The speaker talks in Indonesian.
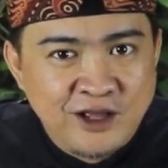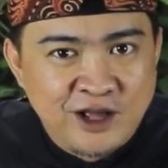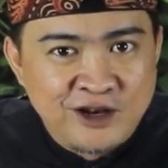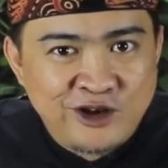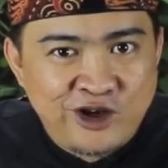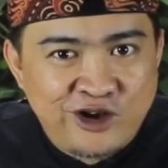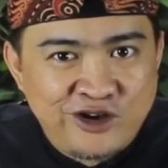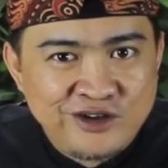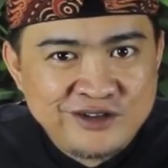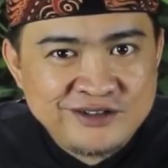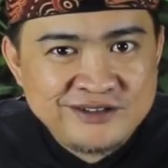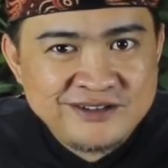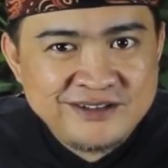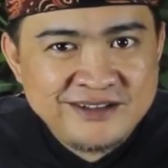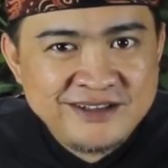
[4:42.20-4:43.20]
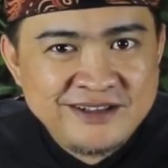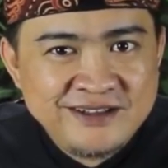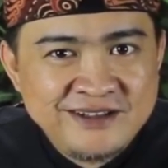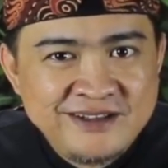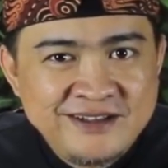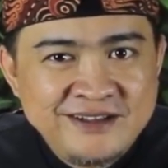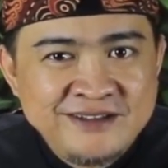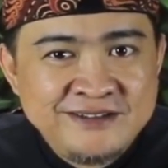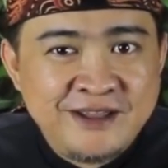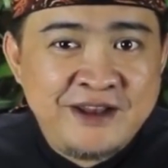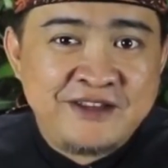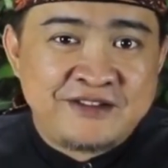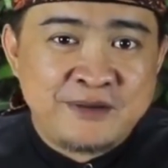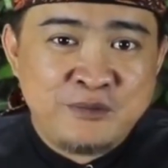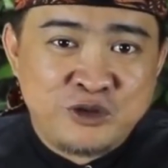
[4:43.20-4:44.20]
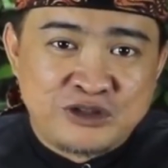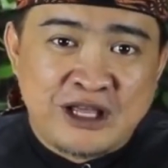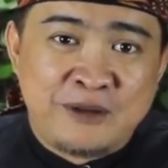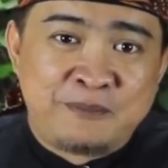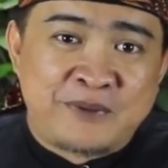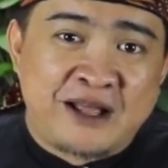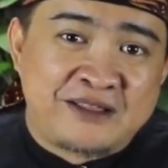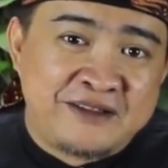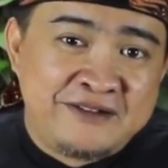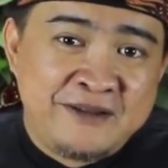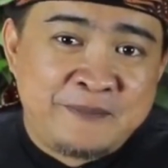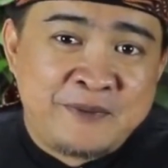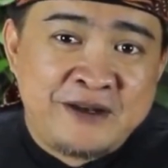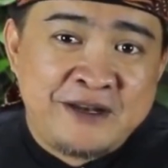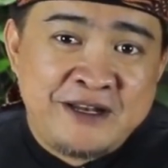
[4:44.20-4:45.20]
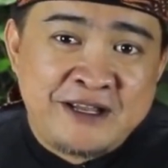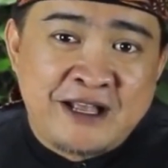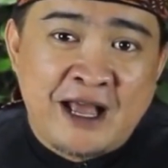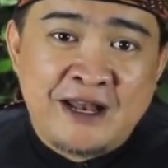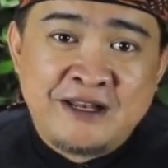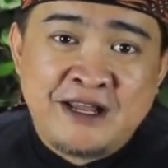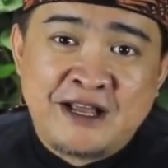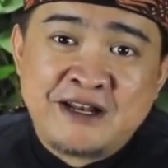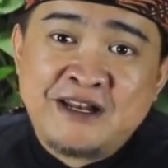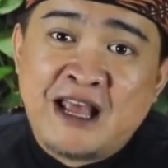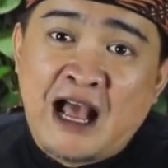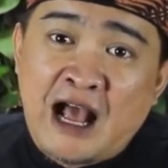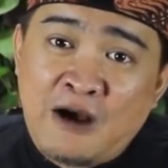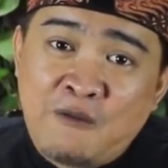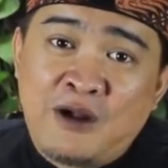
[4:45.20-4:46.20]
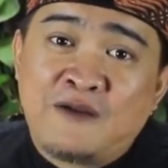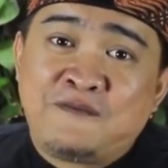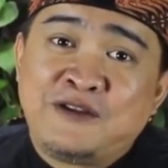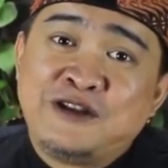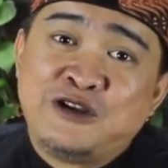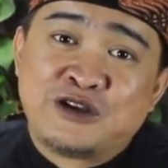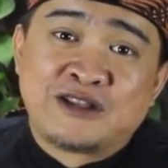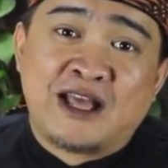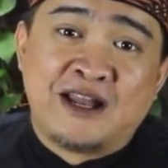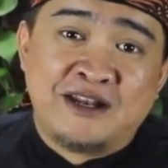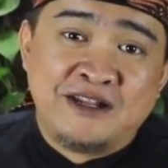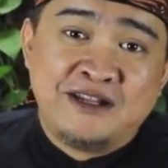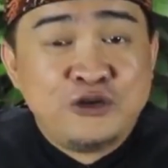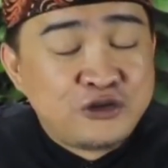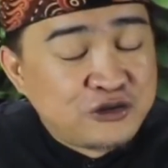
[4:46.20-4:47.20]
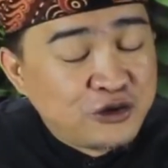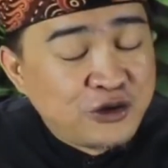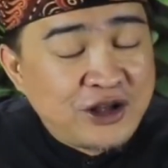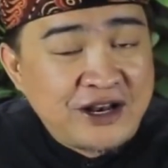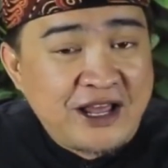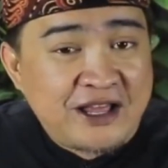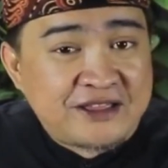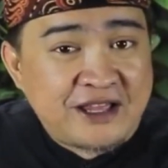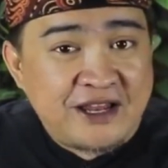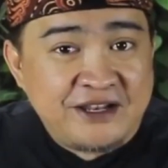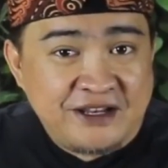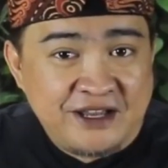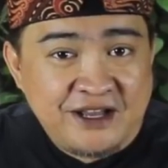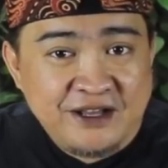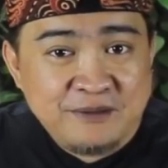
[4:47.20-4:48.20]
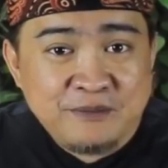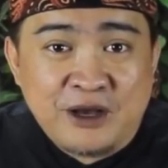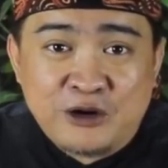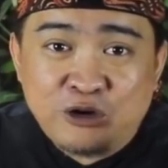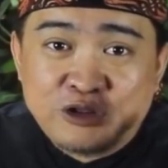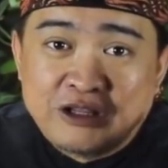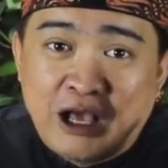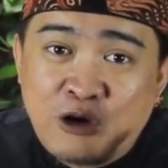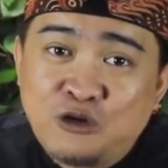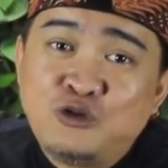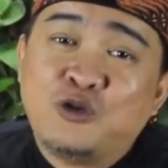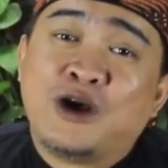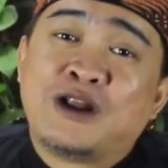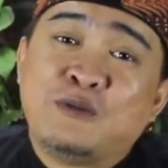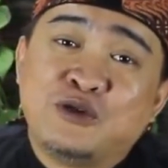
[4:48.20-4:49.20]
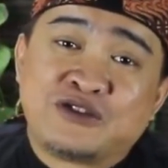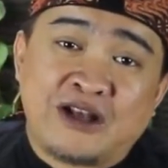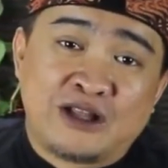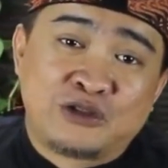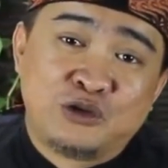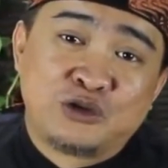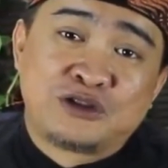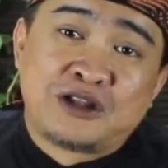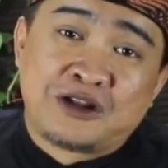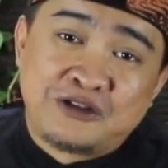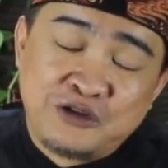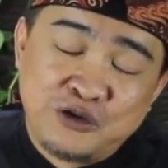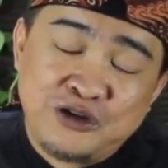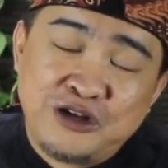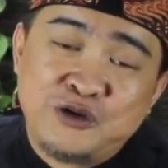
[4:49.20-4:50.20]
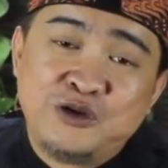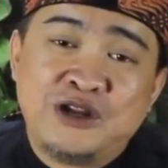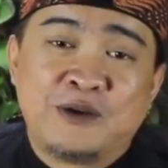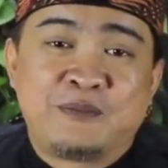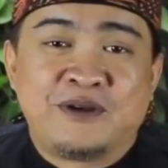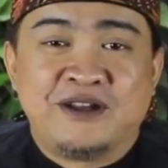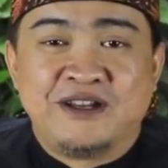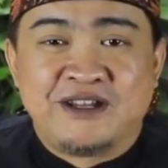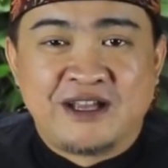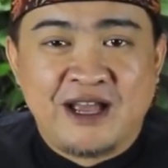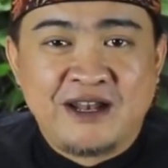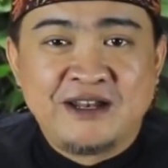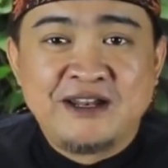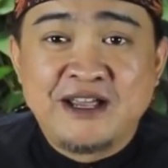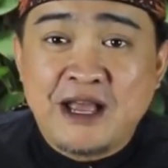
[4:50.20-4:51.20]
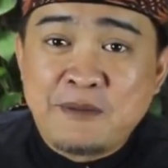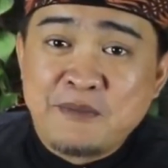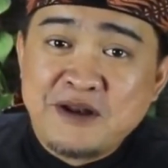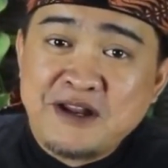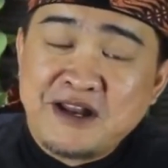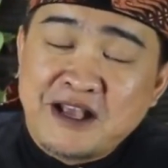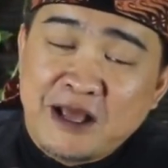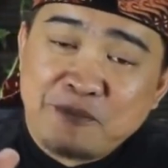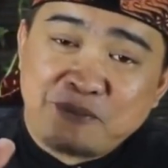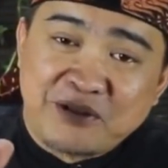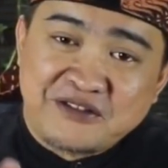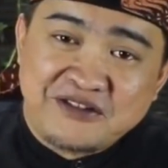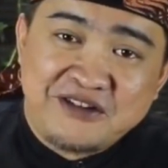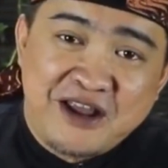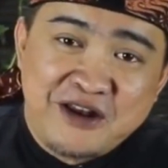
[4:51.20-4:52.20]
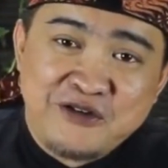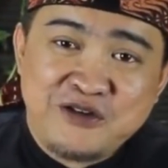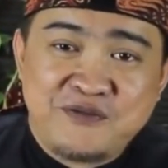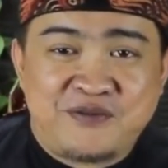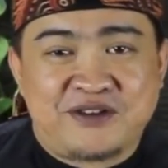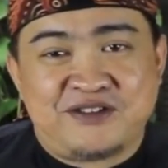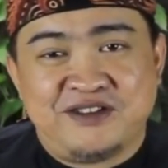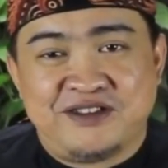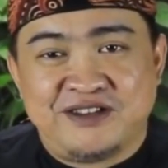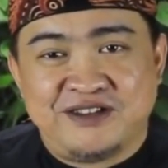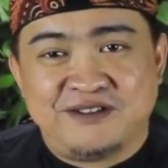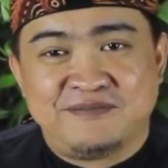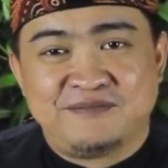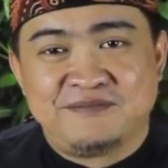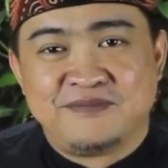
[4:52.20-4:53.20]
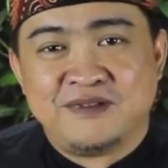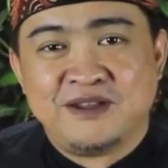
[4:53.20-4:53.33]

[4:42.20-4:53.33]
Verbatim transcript: Nah loh, jadi sebutan praktisi pendidikan yang di awal video tadi justru kelihatannya baru tahun 2001 terjun di dunia pendidikan dengan mendirikan Presiden University.